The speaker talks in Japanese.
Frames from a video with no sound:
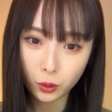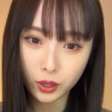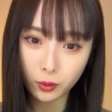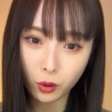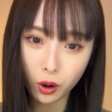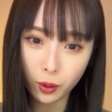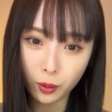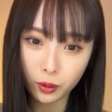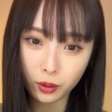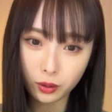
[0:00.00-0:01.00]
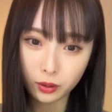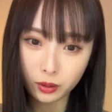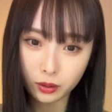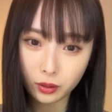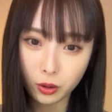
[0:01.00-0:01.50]
これを
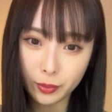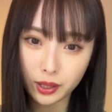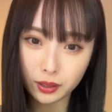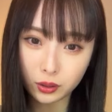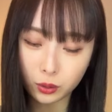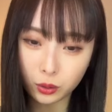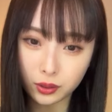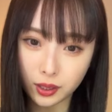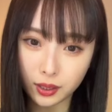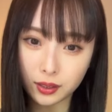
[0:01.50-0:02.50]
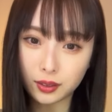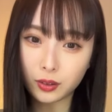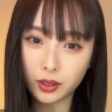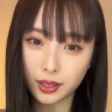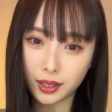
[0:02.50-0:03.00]
コメント固定
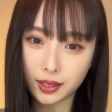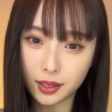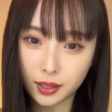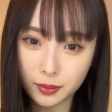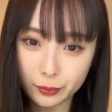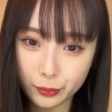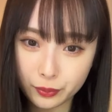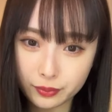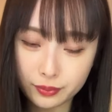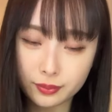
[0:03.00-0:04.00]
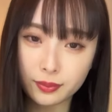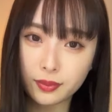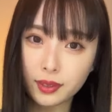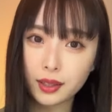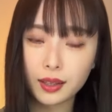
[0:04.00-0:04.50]
OK
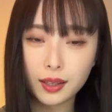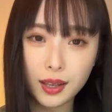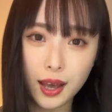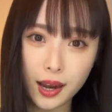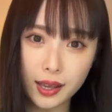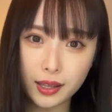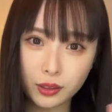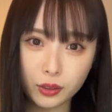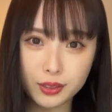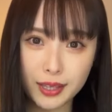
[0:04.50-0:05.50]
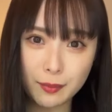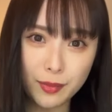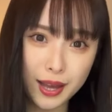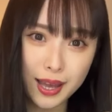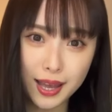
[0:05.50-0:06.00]
ありがとうござい
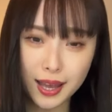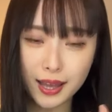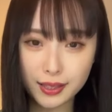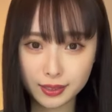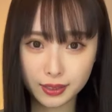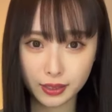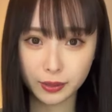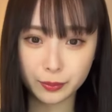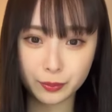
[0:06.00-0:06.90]
ます